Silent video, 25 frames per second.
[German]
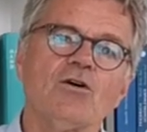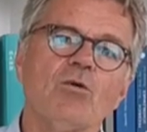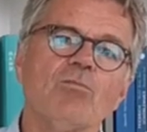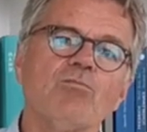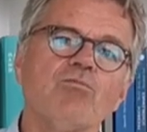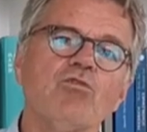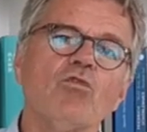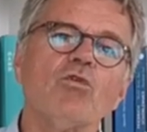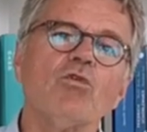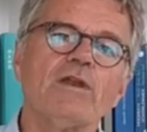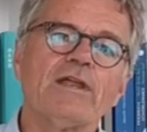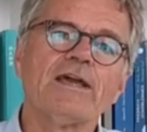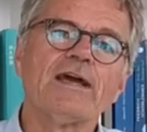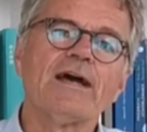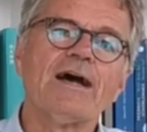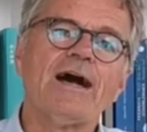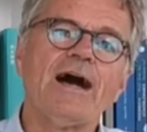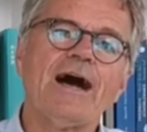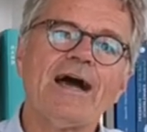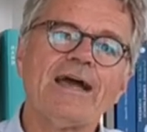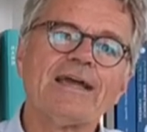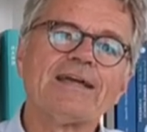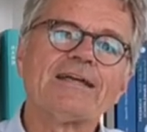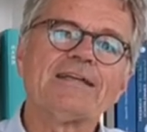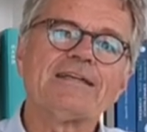obwohl
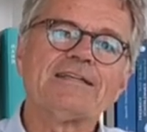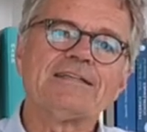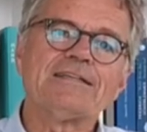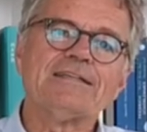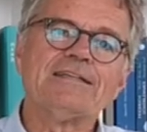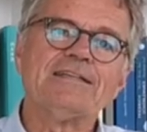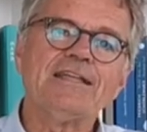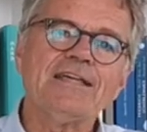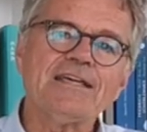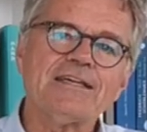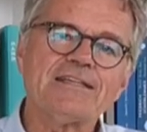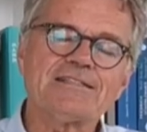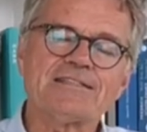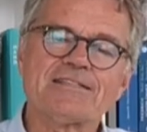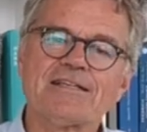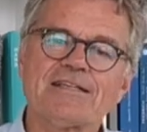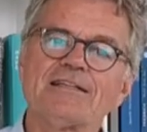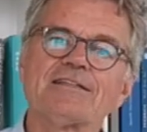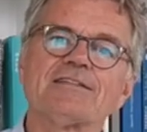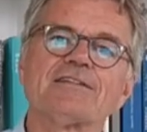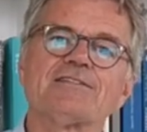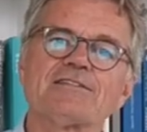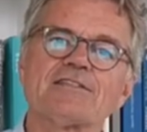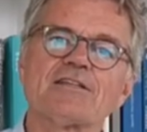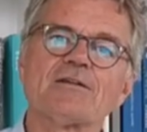er eigentlich nichts
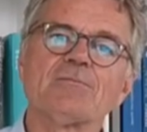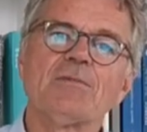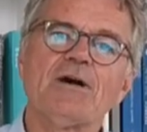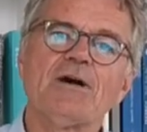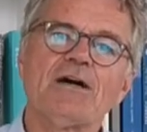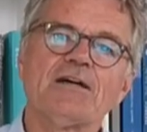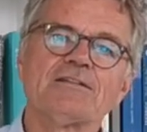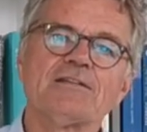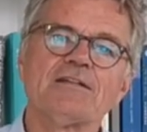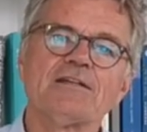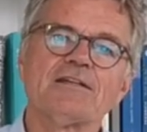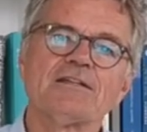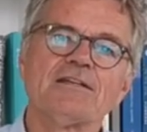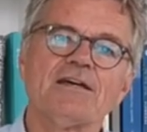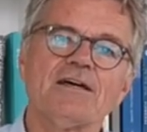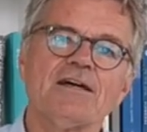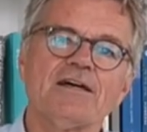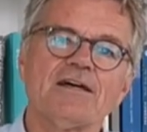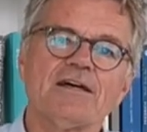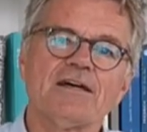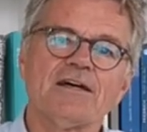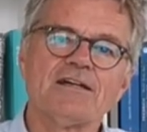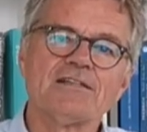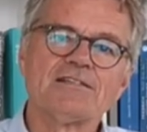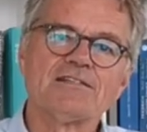anderes gemacht hat,
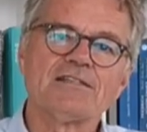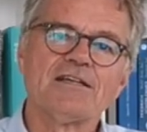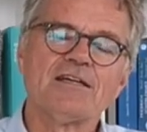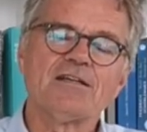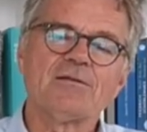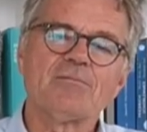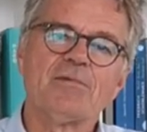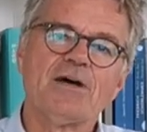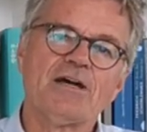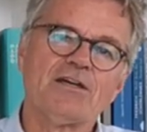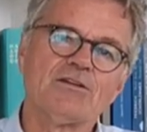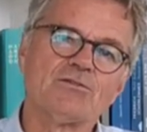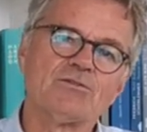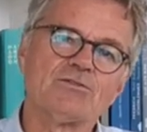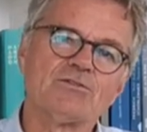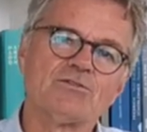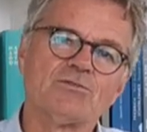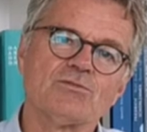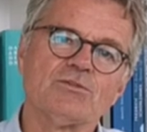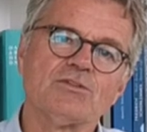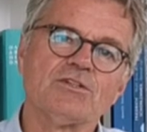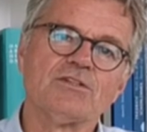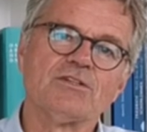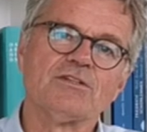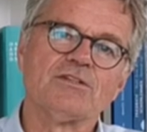als seine Meinung
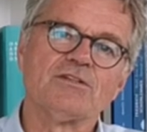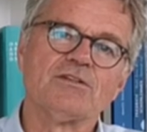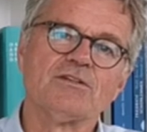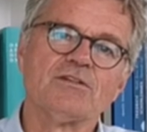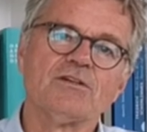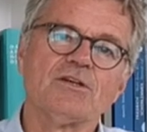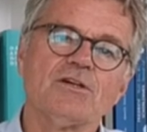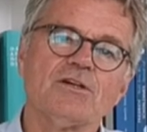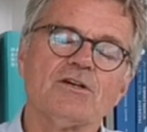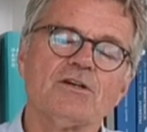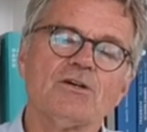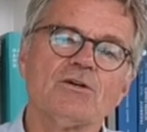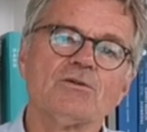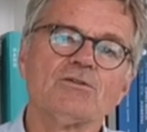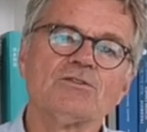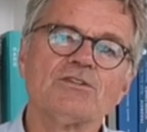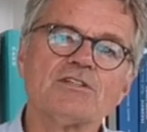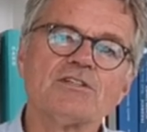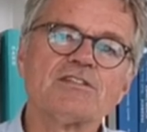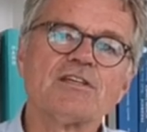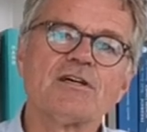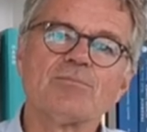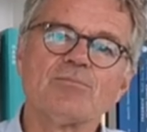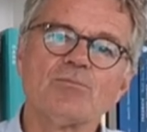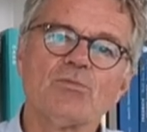zu nennen. Und
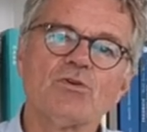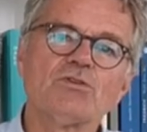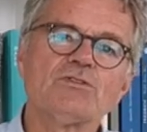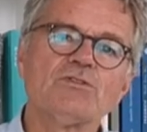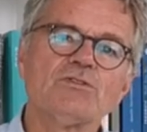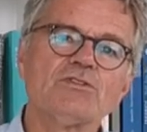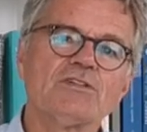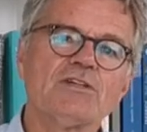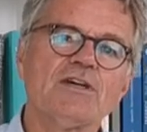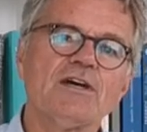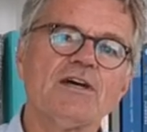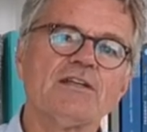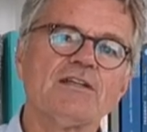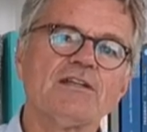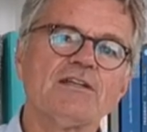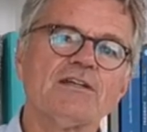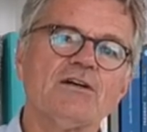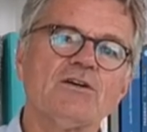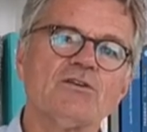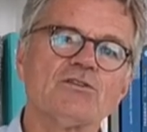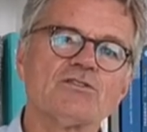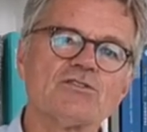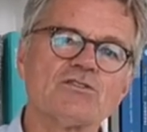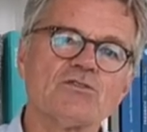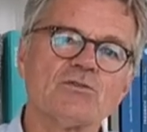deshalb möchte ich
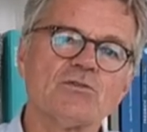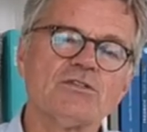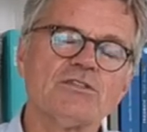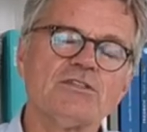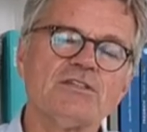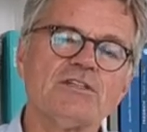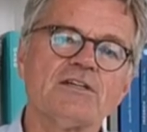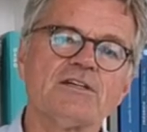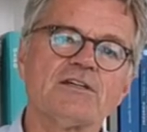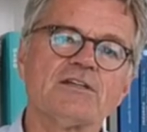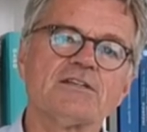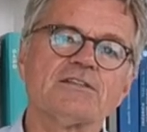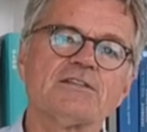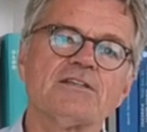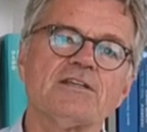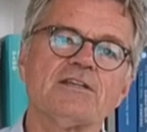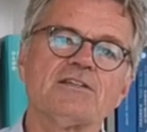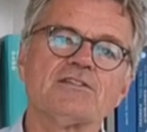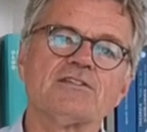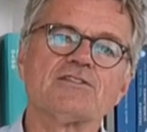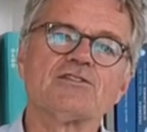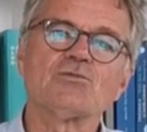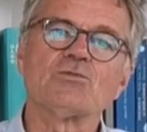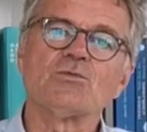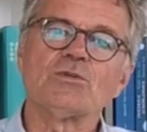gerne aus
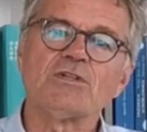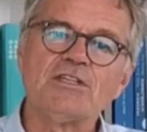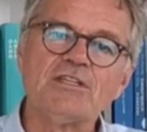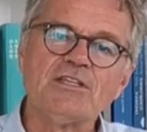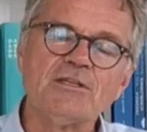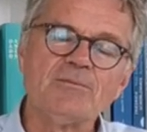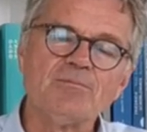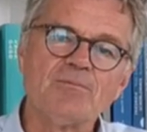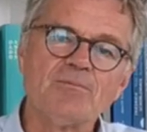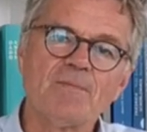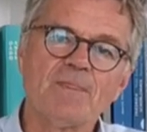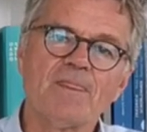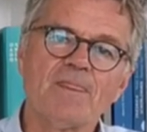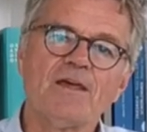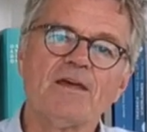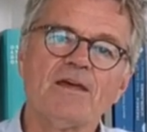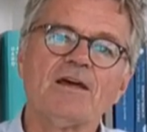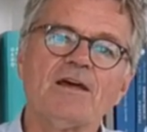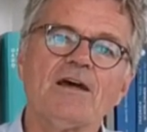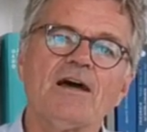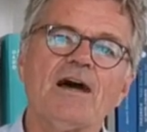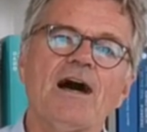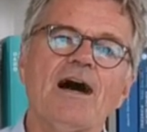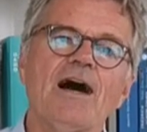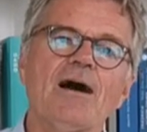Solidarität zu ihm,
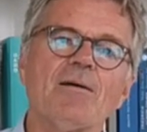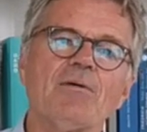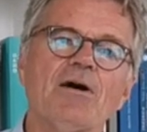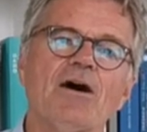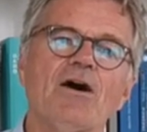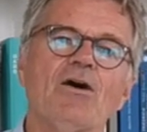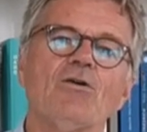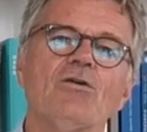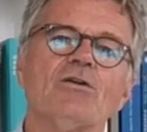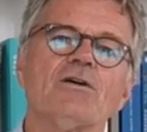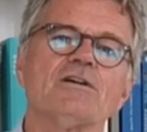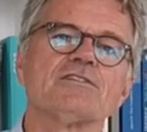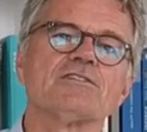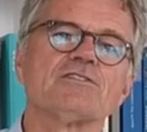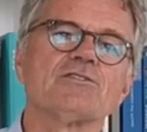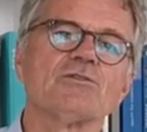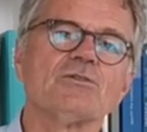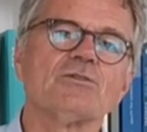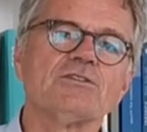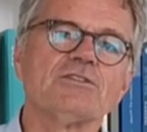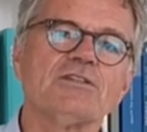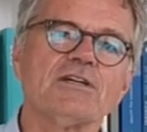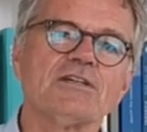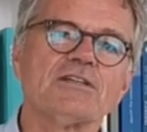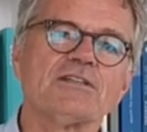aber auch als
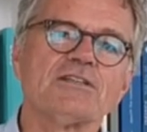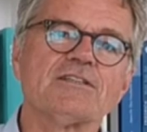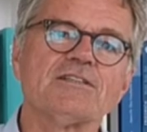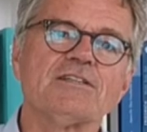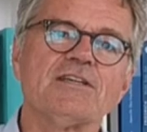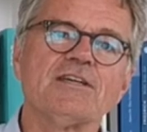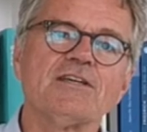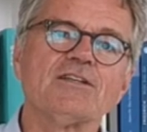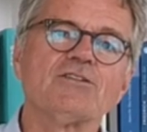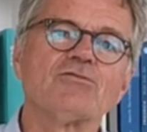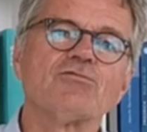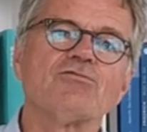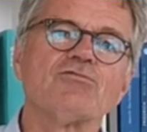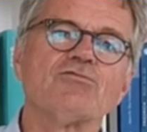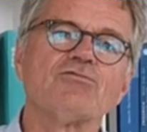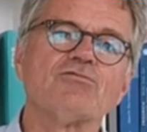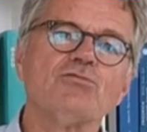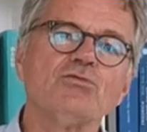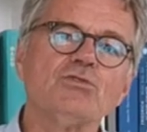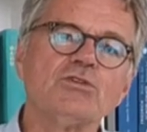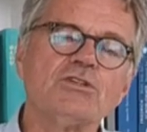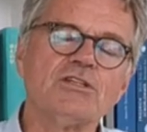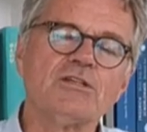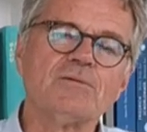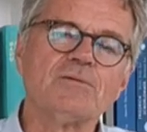Solidarität
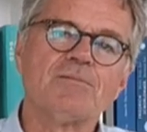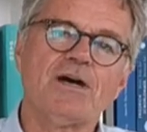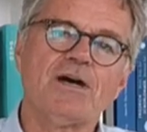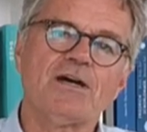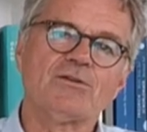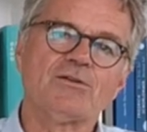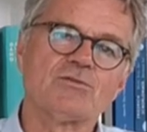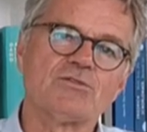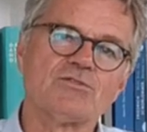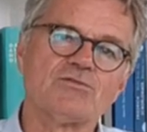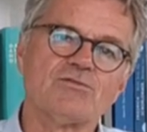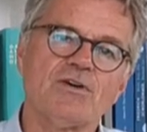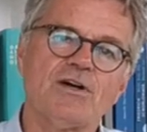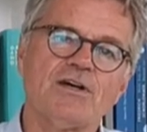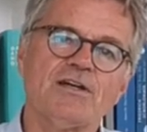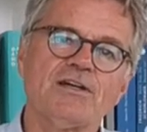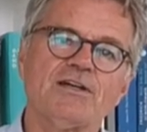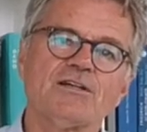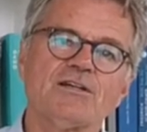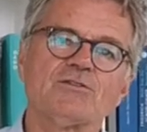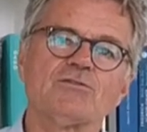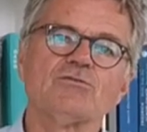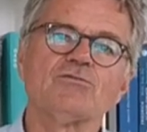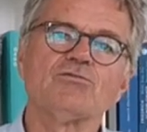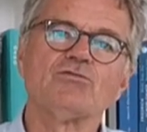für die
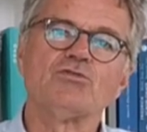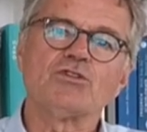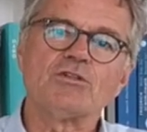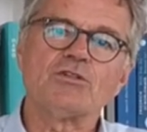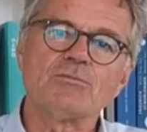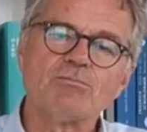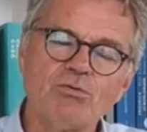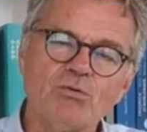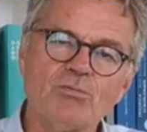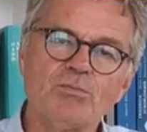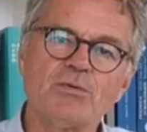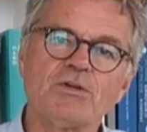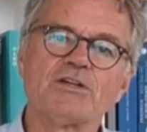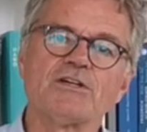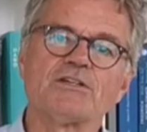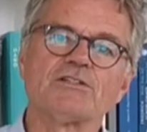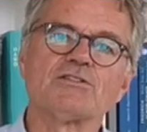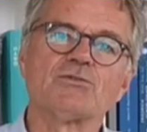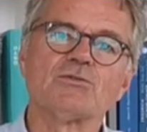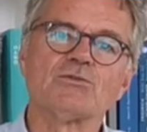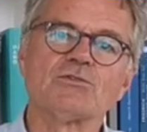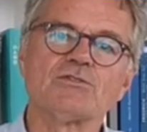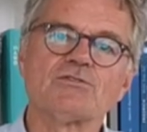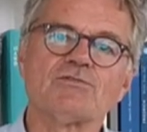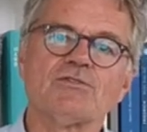Meinungsfreiheit und für die
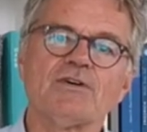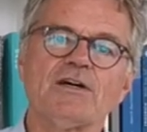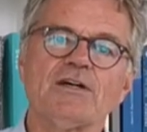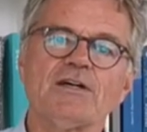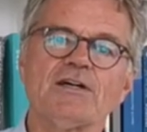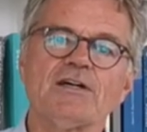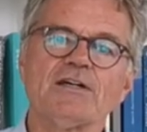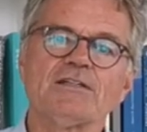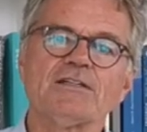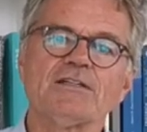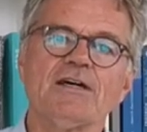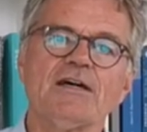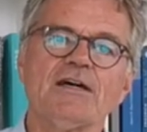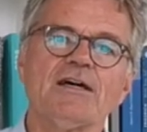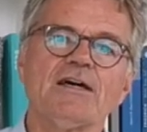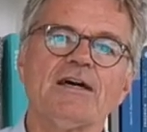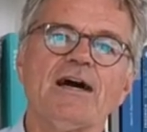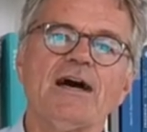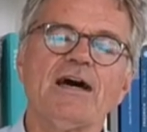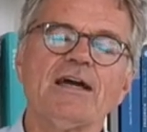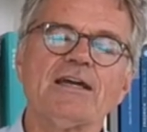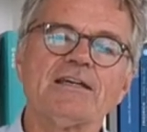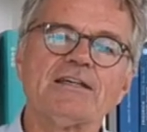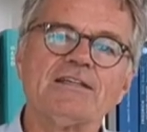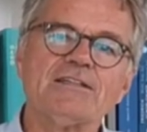Publikationsfreiheit
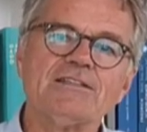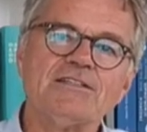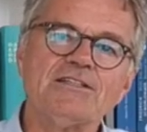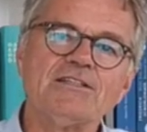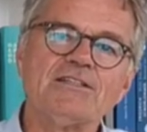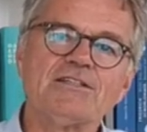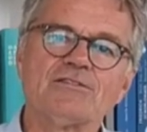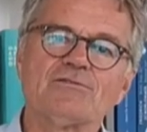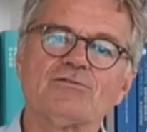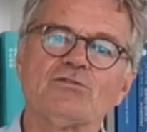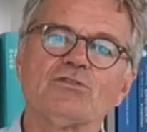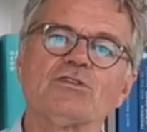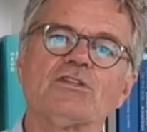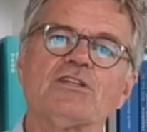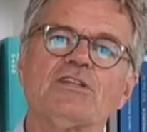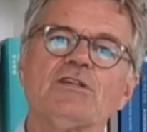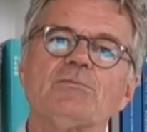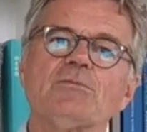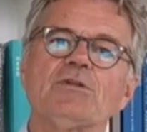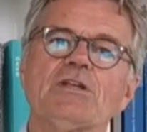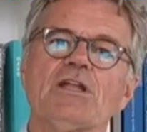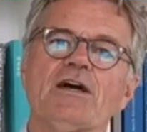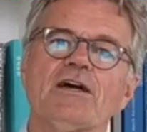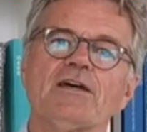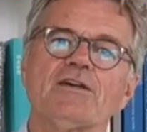ein Gedicht von
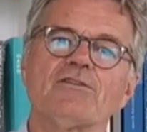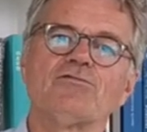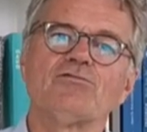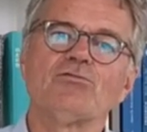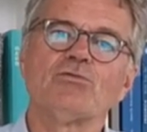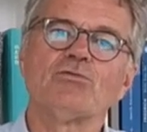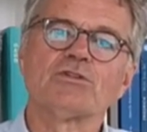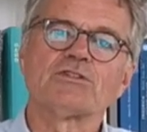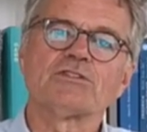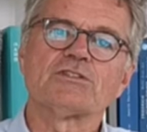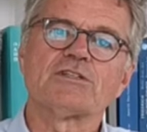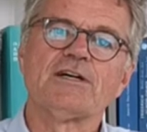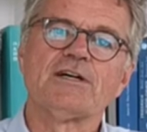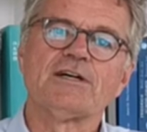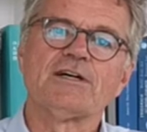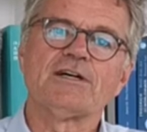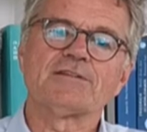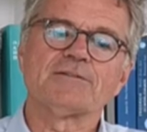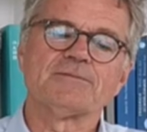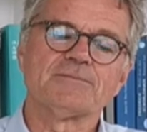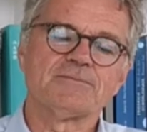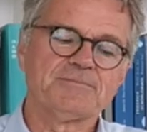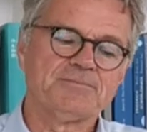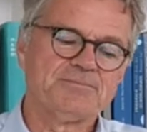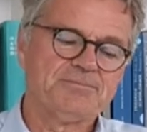Gemin Hai
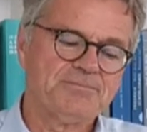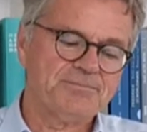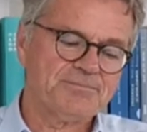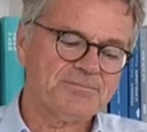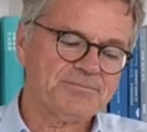vortragen.